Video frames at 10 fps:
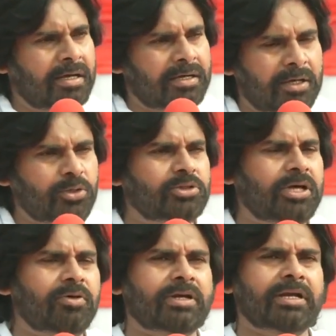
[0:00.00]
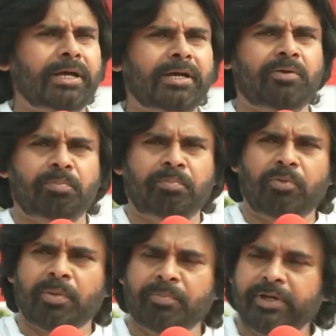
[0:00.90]
కలుద్దామన్నా
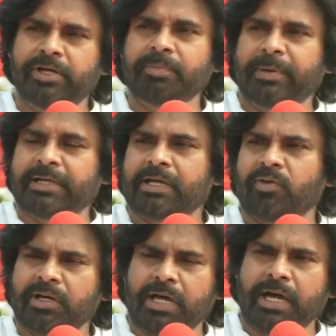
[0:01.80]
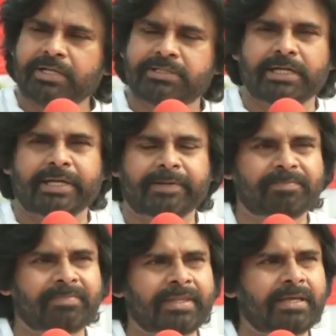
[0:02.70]
ఒక మీటింగ్ పెడదామన్నా ఆంక్షలే
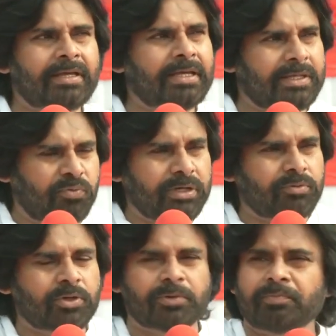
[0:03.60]
ఇవ్వనివ్వరు